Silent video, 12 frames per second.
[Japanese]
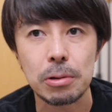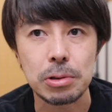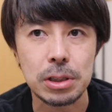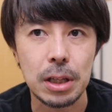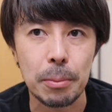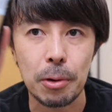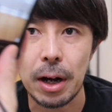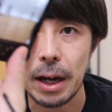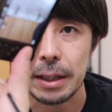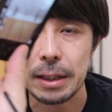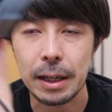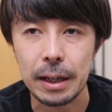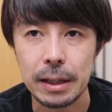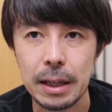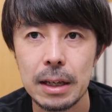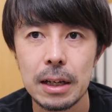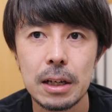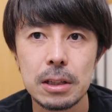としても、背景が
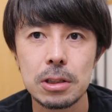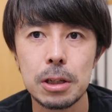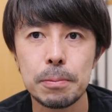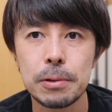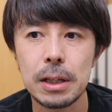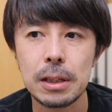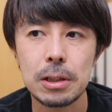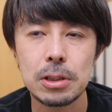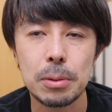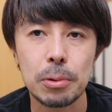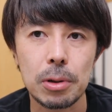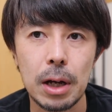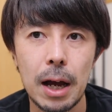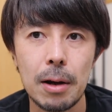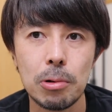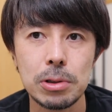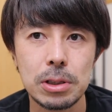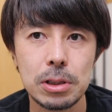ねスリープになったとしても
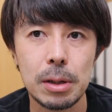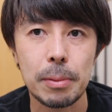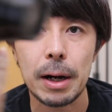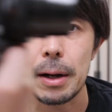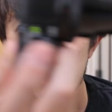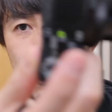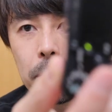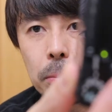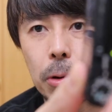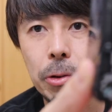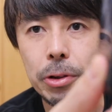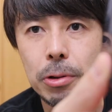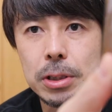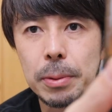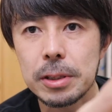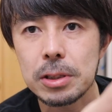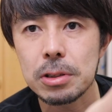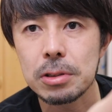半押しすればポンって押せ
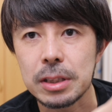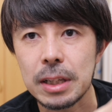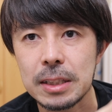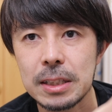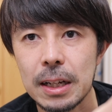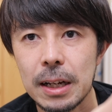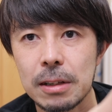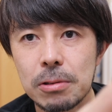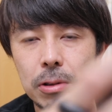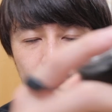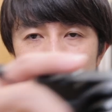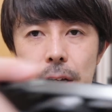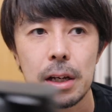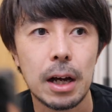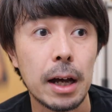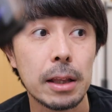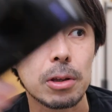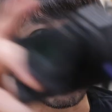ばす立ち上がるので、
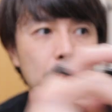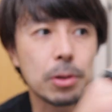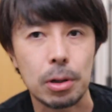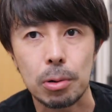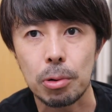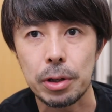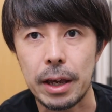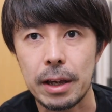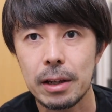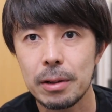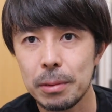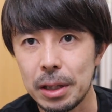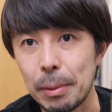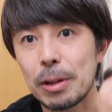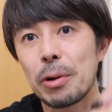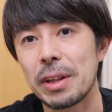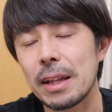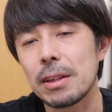あって思ってこれで今
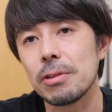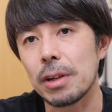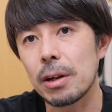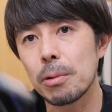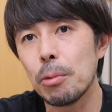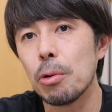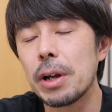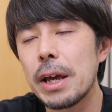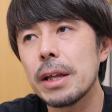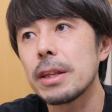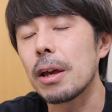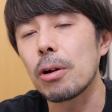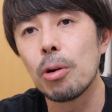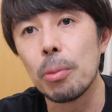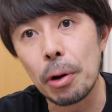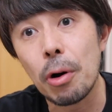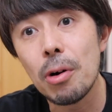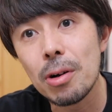撮れたっていうね、もう 0.5
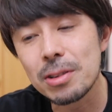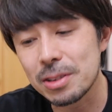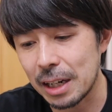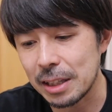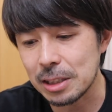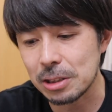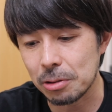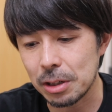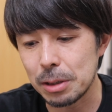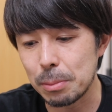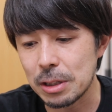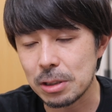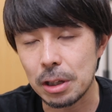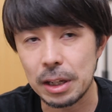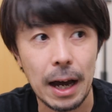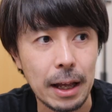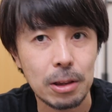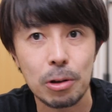秒ぐらいですよねイメージ的
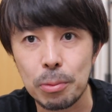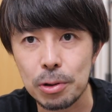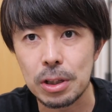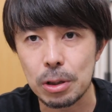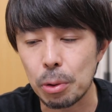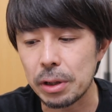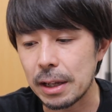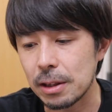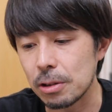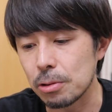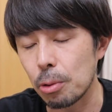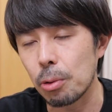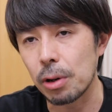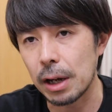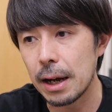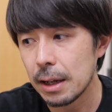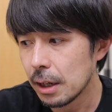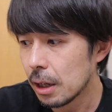に。あって思って撮れたっていうところ
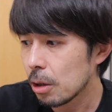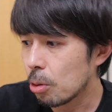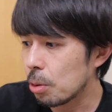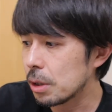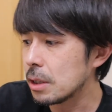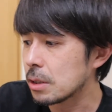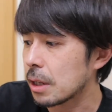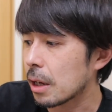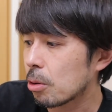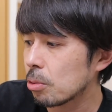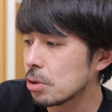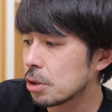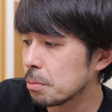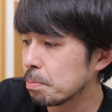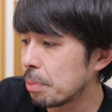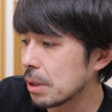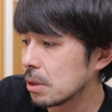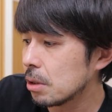がこれですね。この
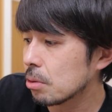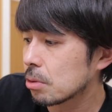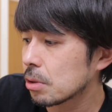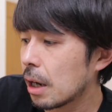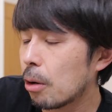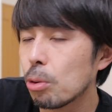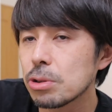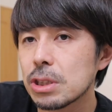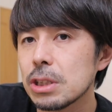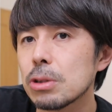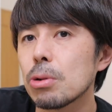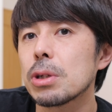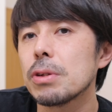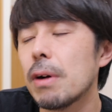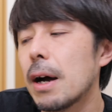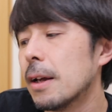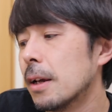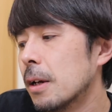瞬発力が欲しい時
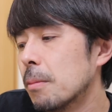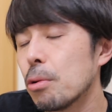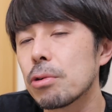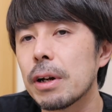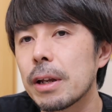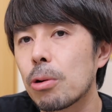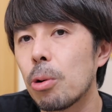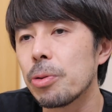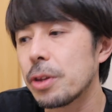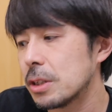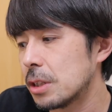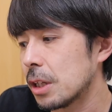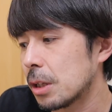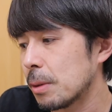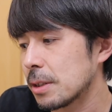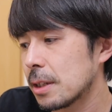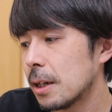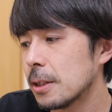は僕はねコンデジでいき
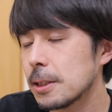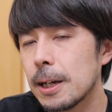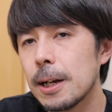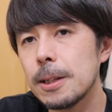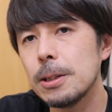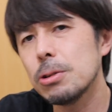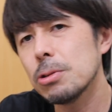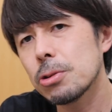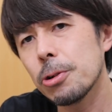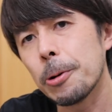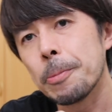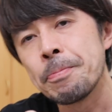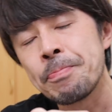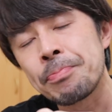ます。さらに言うと、